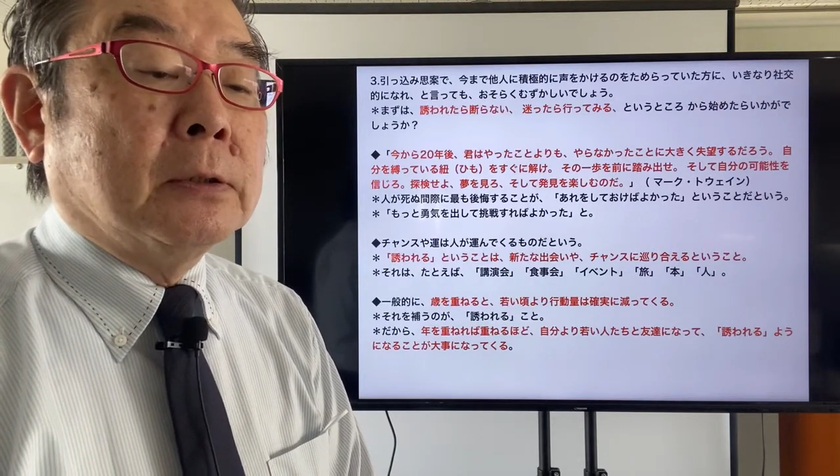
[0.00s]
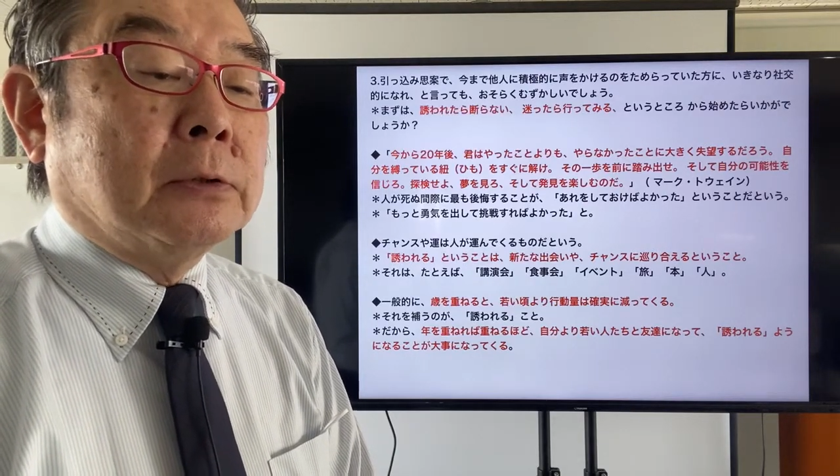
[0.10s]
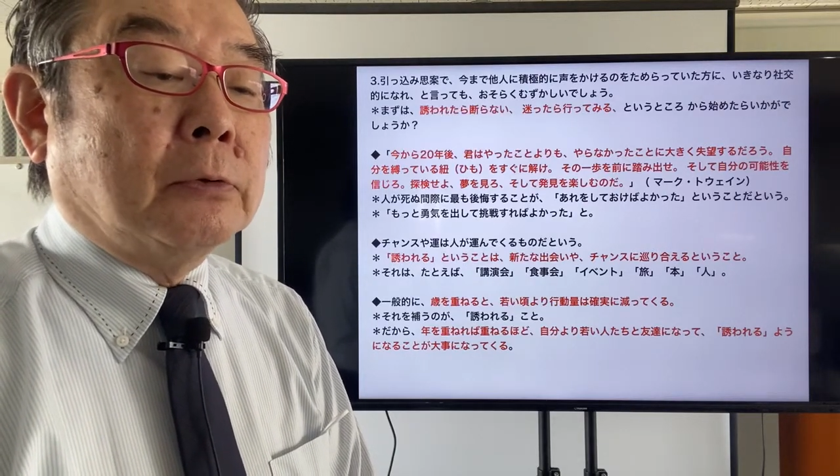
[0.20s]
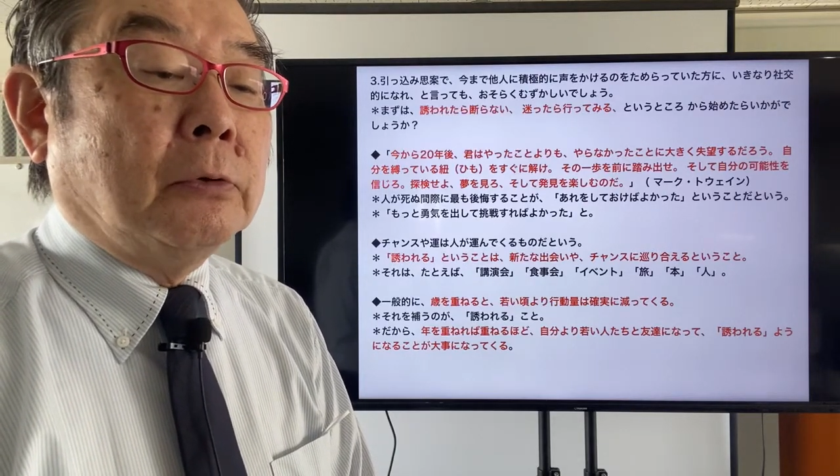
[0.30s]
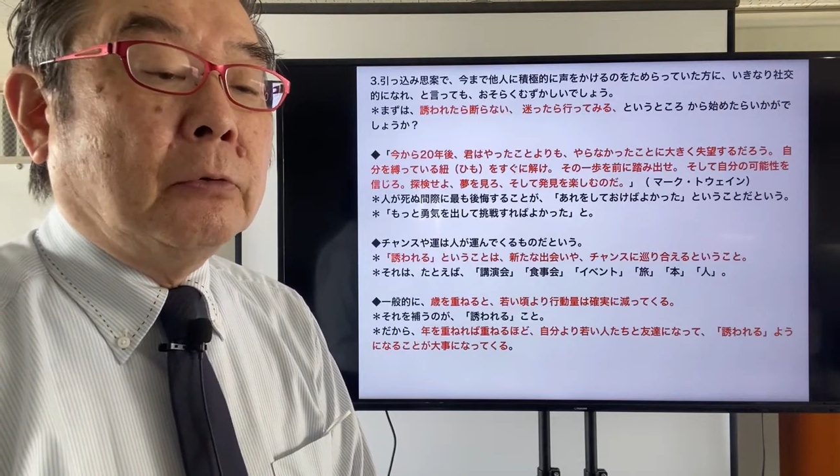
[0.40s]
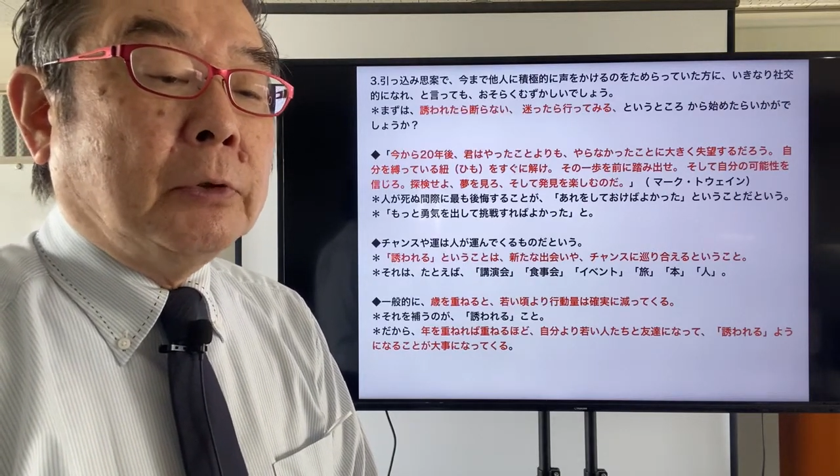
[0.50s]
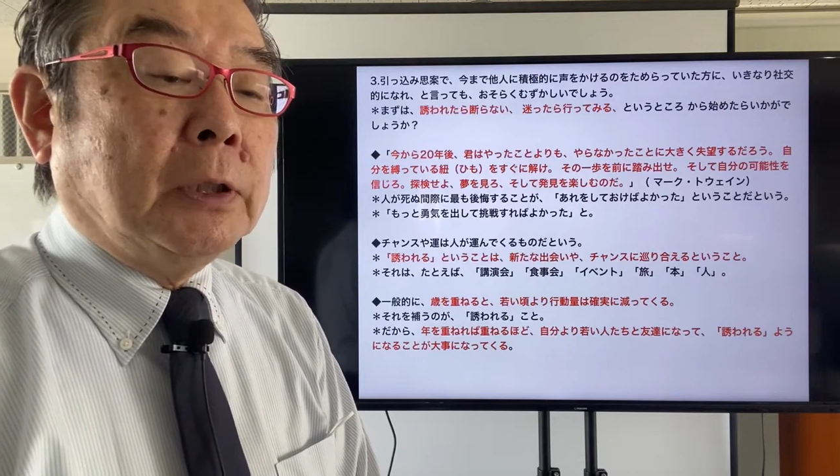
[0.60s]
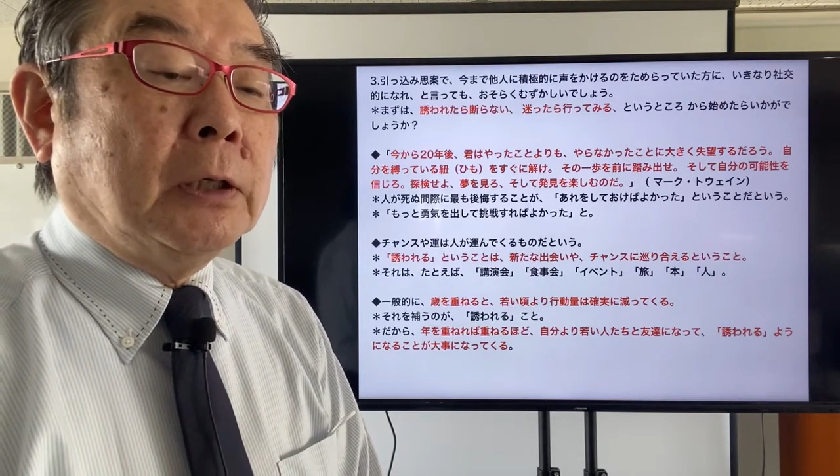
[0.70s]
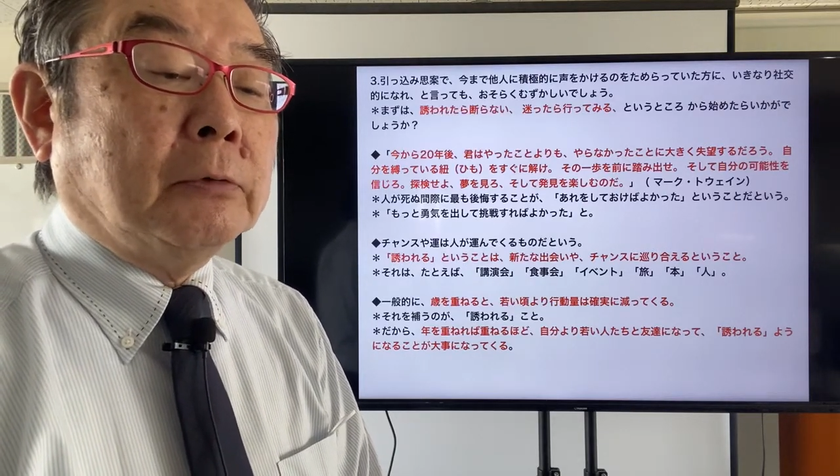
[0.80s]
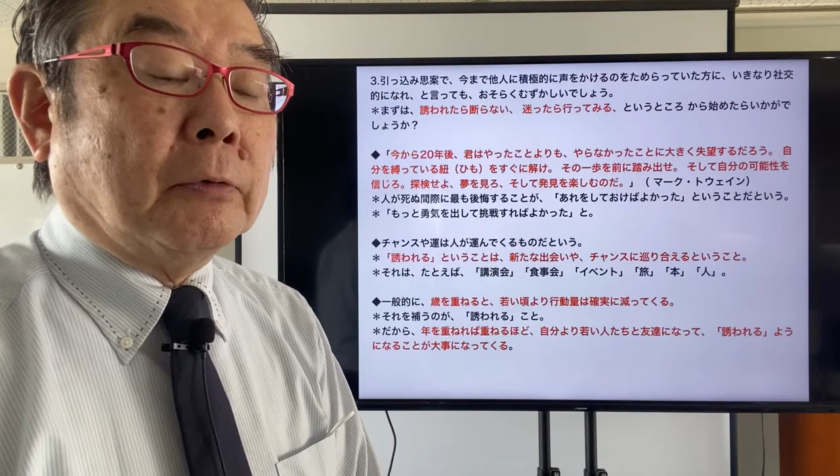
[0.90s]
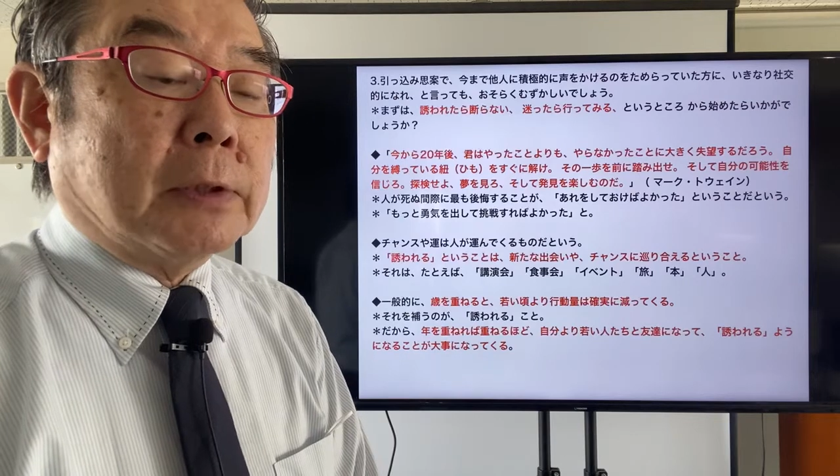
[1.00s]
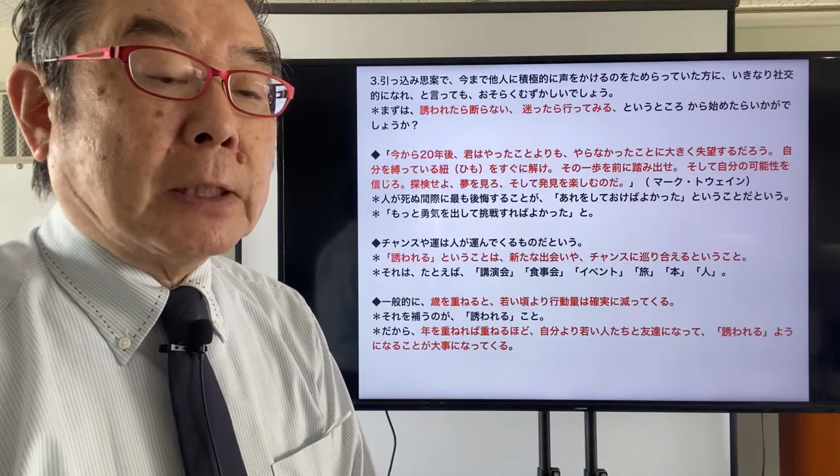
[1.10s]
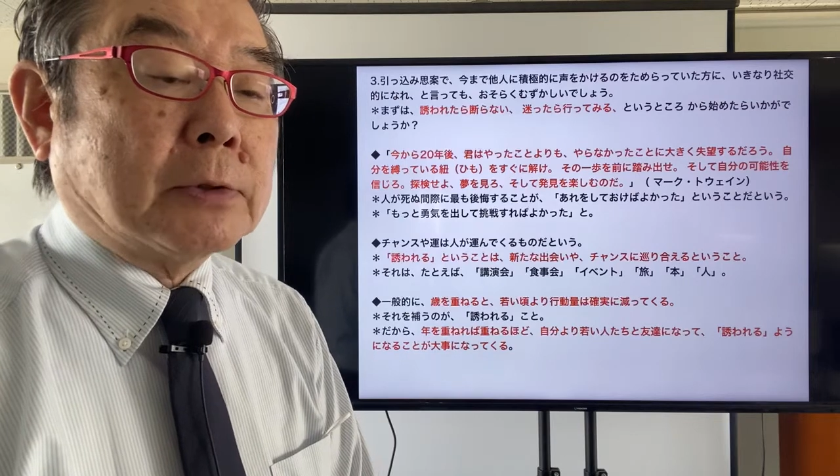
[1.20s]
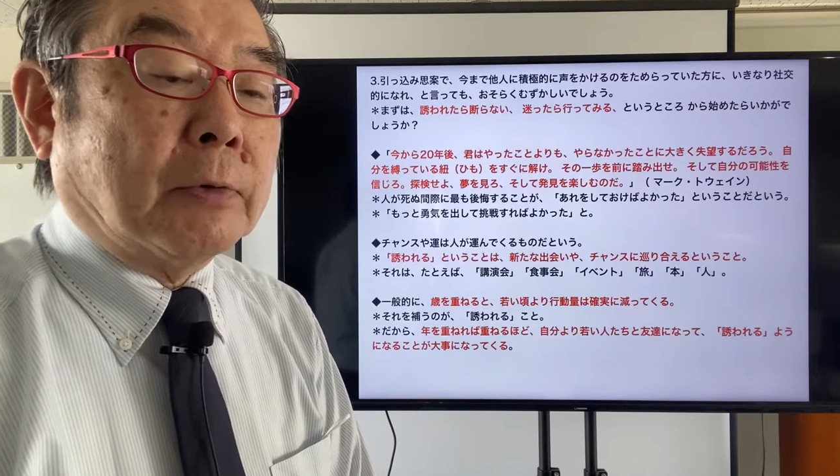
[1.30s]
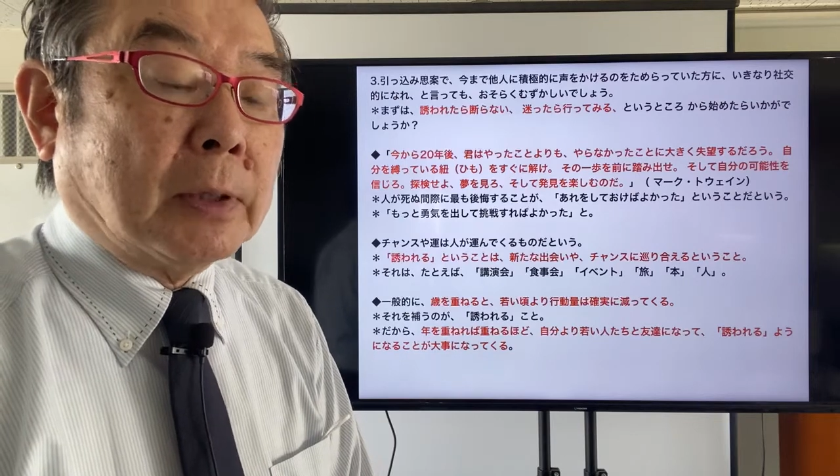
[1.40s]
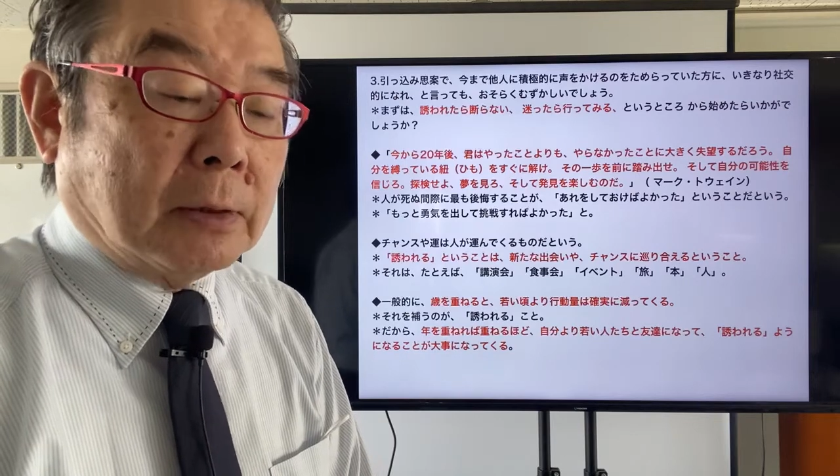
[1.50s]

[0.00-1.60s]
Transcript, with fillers: それを補うのは誘わ